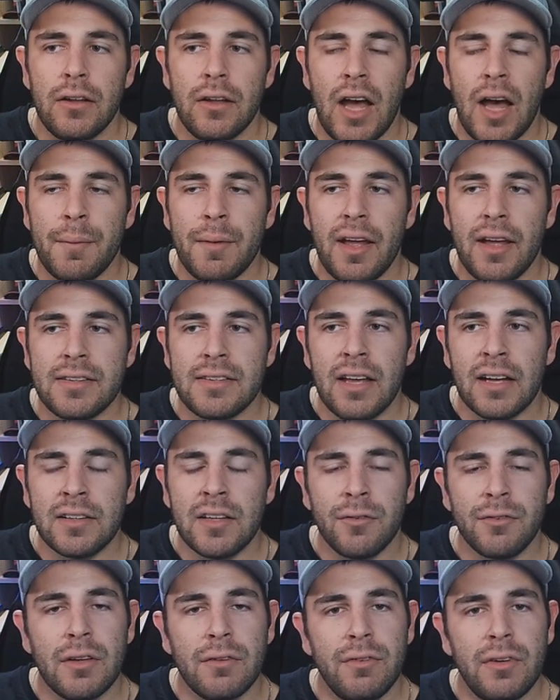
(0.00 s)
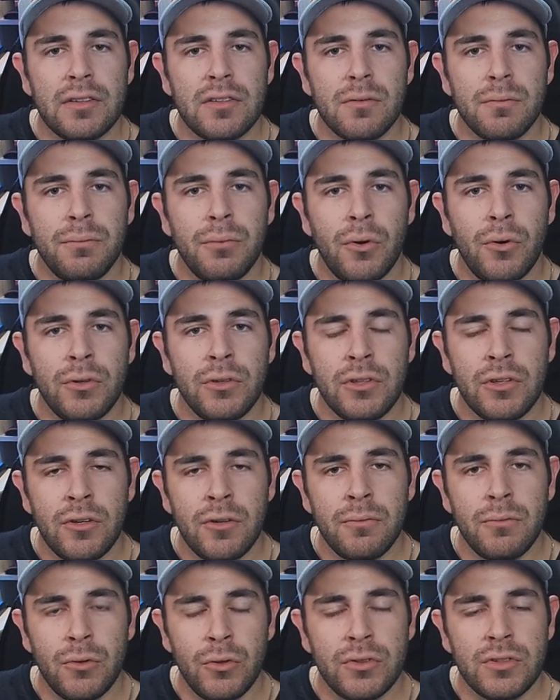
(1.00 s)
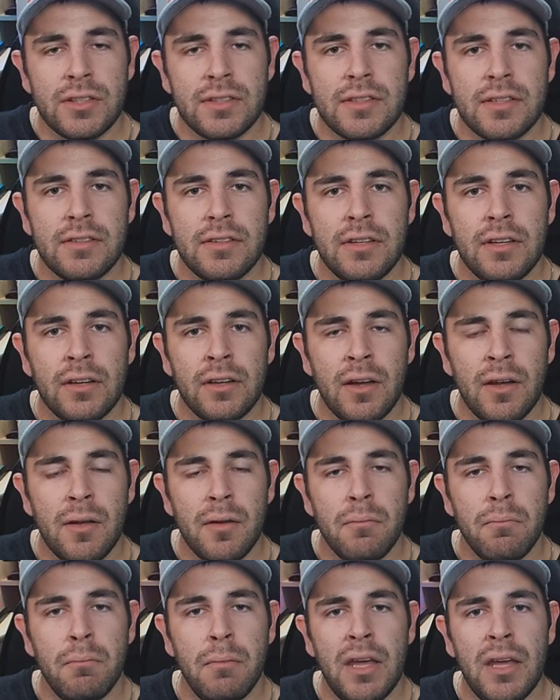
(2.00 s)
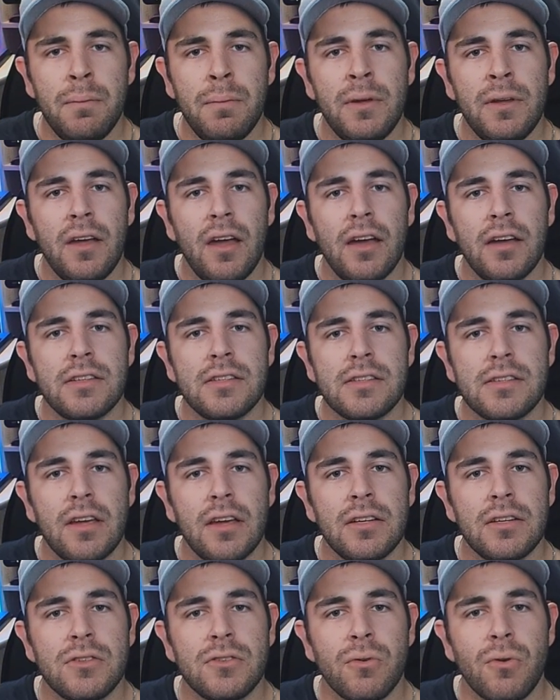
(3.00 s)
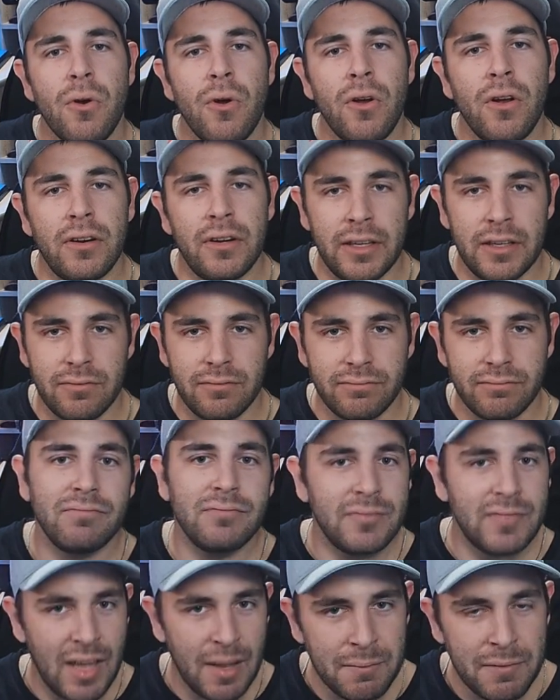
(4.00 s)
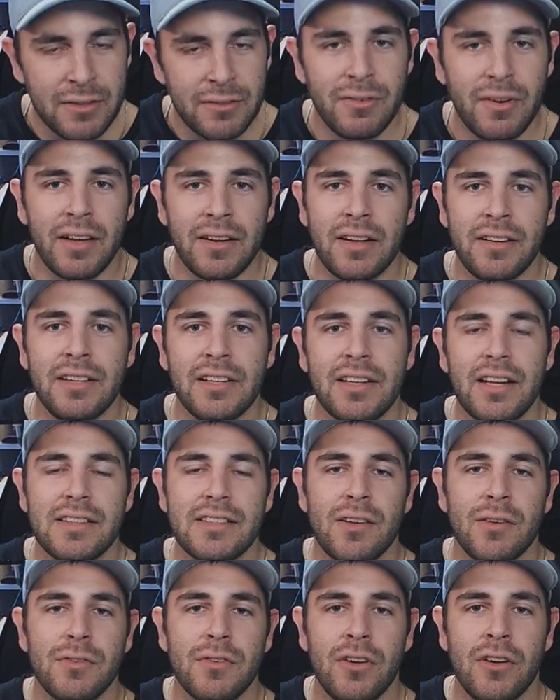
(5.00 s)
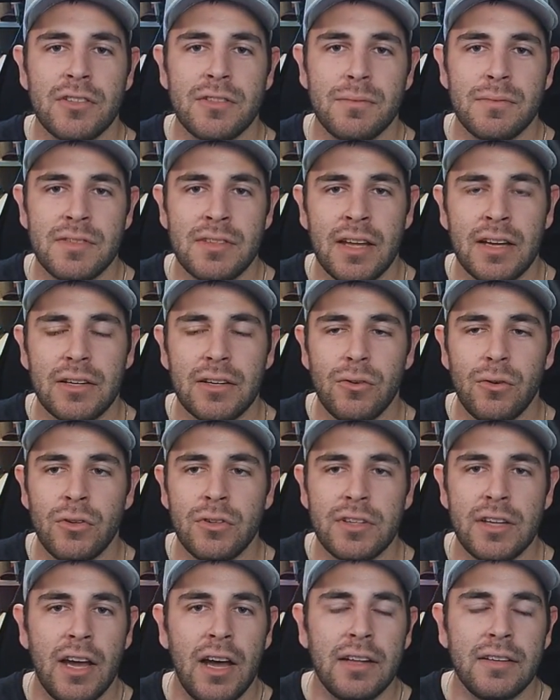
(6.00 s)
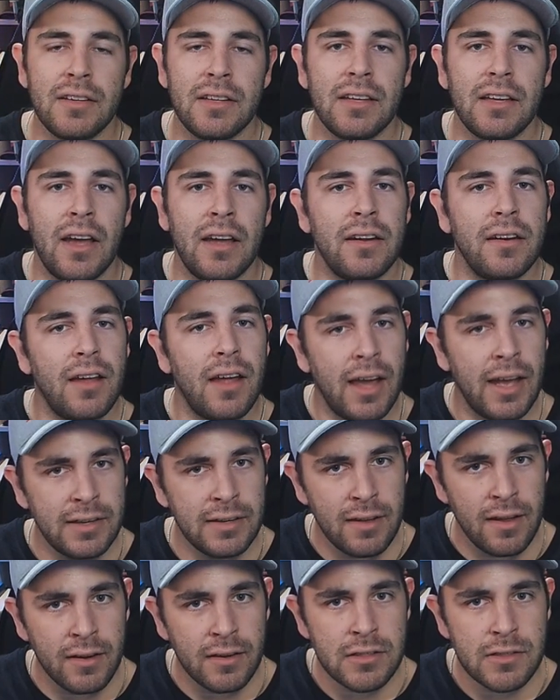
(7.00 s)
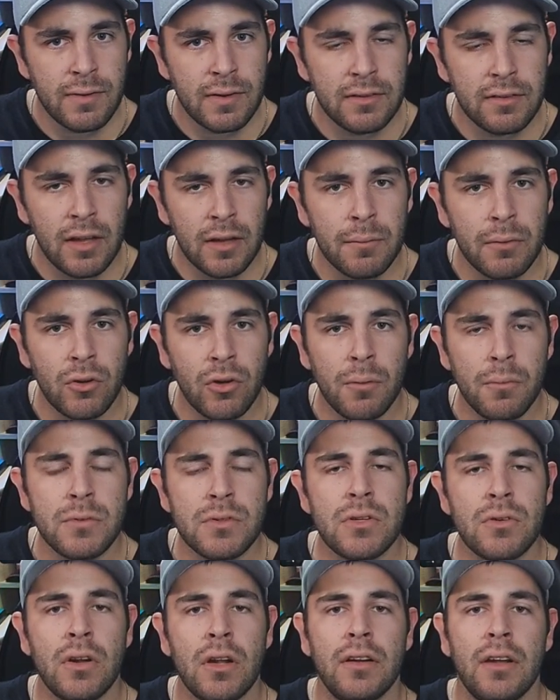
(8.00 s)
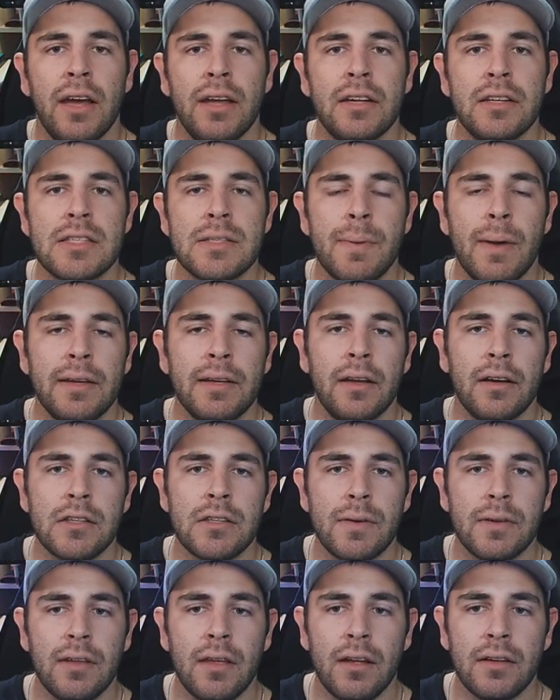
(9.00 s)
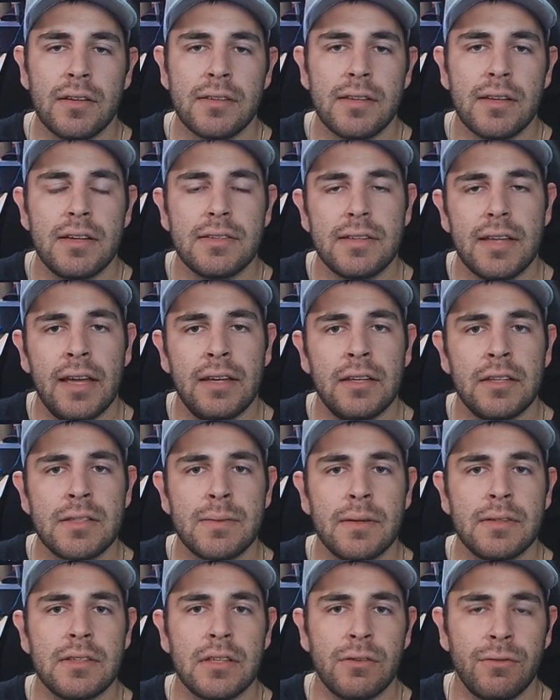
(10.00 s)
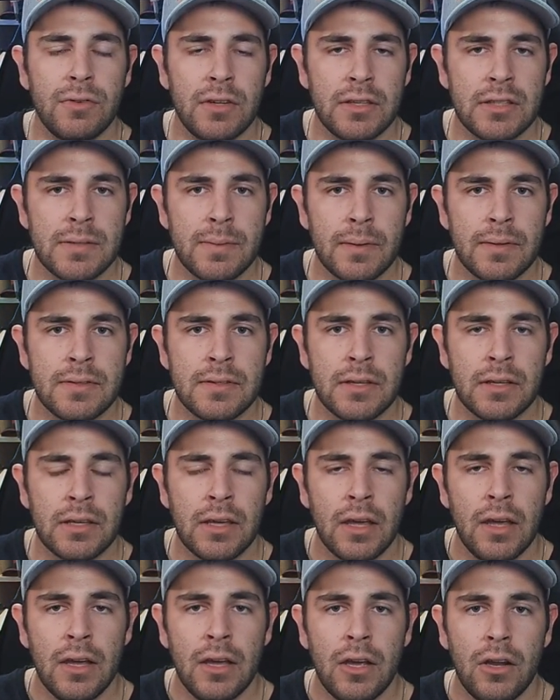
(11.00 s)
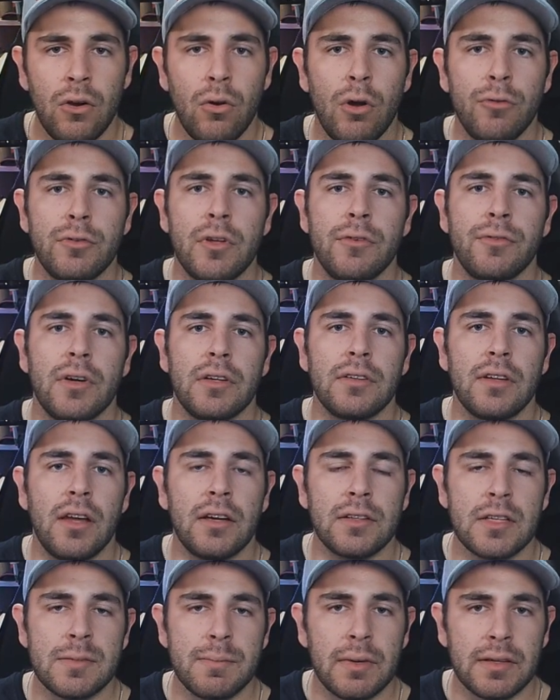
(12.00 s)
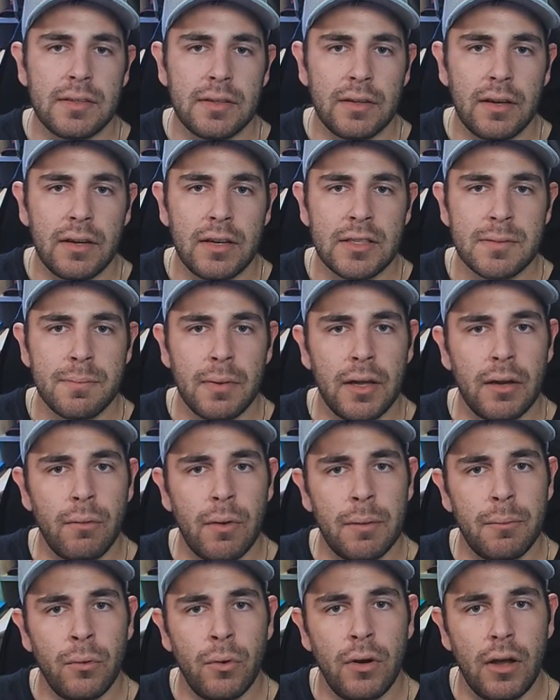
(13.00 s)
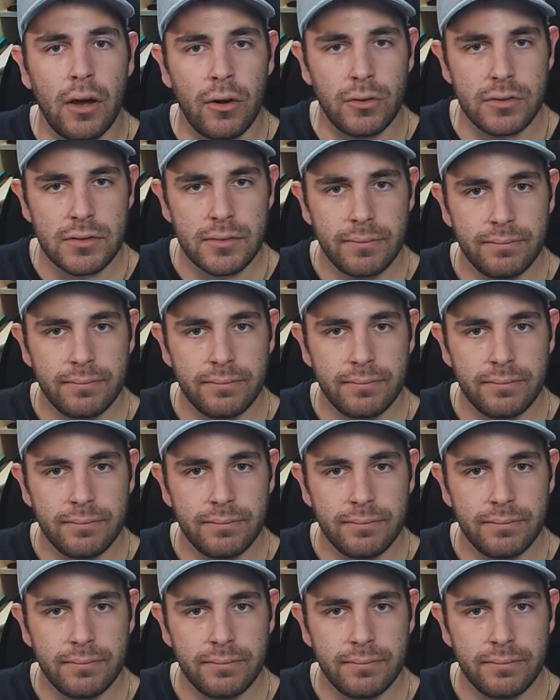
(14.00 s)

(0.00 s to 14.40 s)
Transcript: Aber er sagte auf dem Weg zum Podium, und ich zitiere, Maybe I signed too early. Damit war dann die Katze aus dem Sack und er hat nicht einen Einjahresvertrag bekommen, sondern einen Zweijahresvertrag. Das heißt, Ende 2024 läuft der Vertrag des Mexikaners bei Red Bull aus.